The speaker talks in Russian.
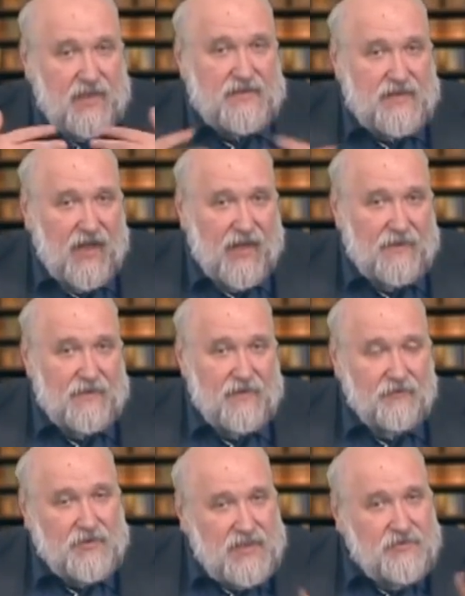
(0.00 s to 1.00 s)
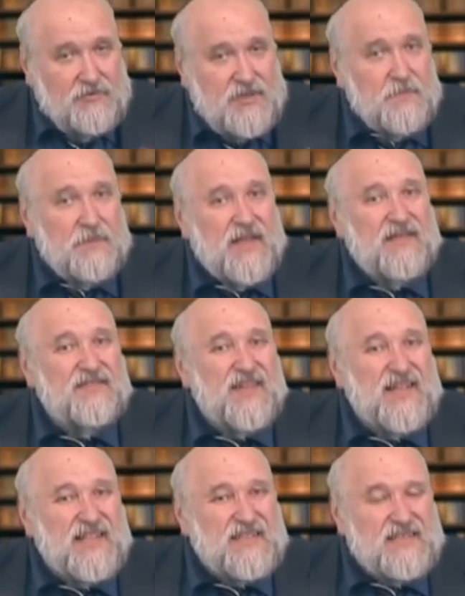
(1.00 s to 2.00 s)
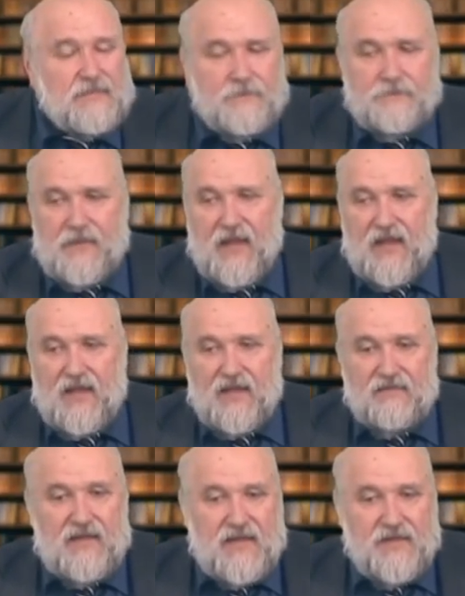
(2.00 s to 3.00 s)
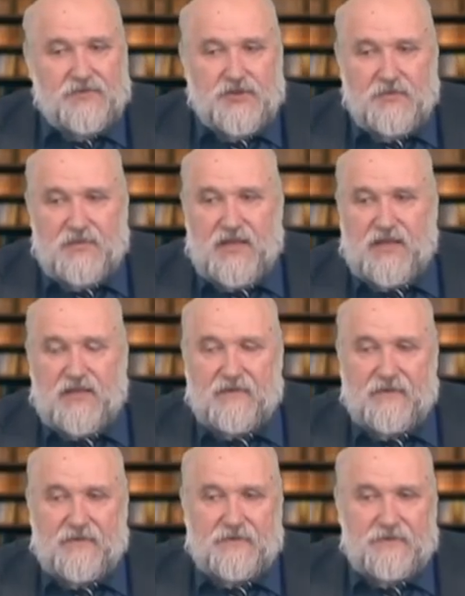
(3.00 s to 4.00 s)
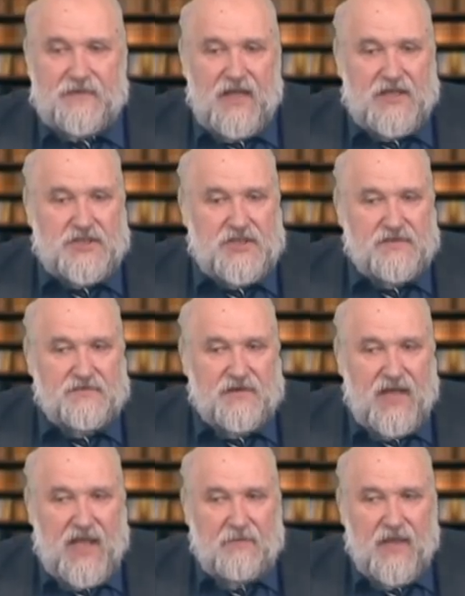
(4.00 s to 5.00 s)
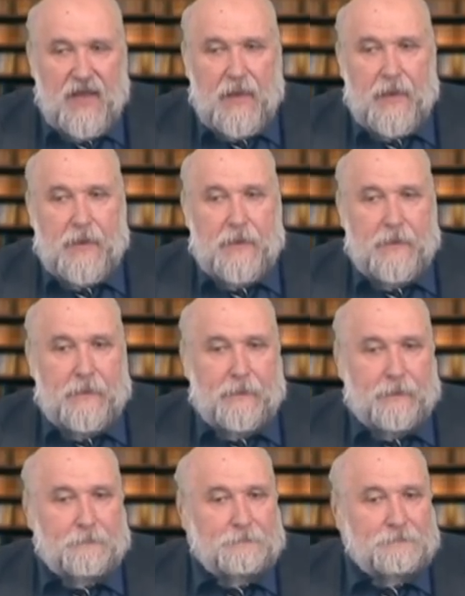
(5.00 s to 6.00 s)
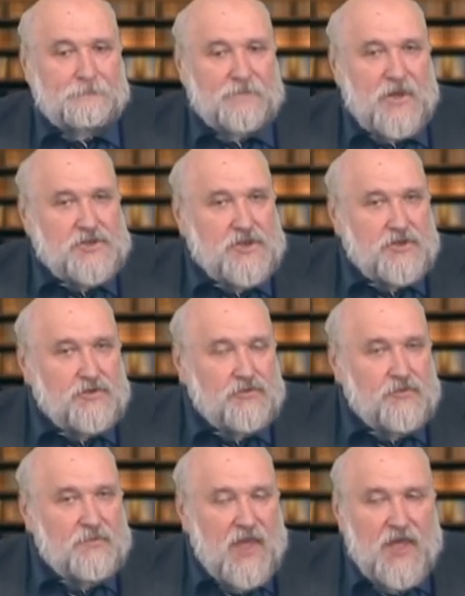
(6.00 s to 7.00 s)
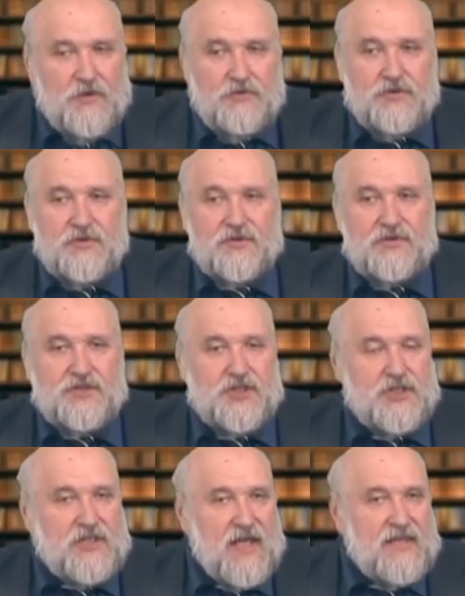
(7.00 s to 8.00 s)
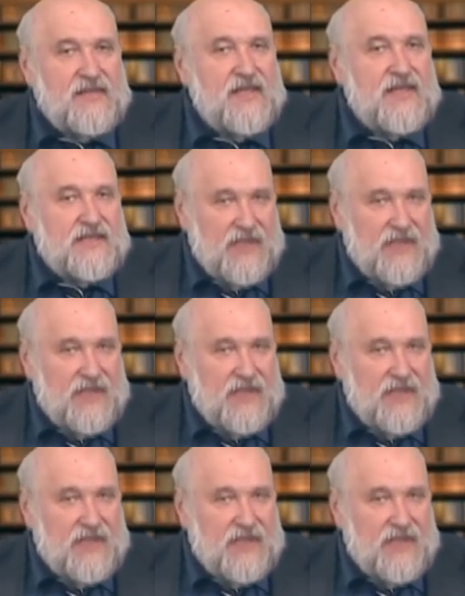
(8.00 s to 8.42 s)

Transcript: ДНК, вот они уже появились. Видите ли, в чем дело? Э, в наше время, значит, умеют э, читать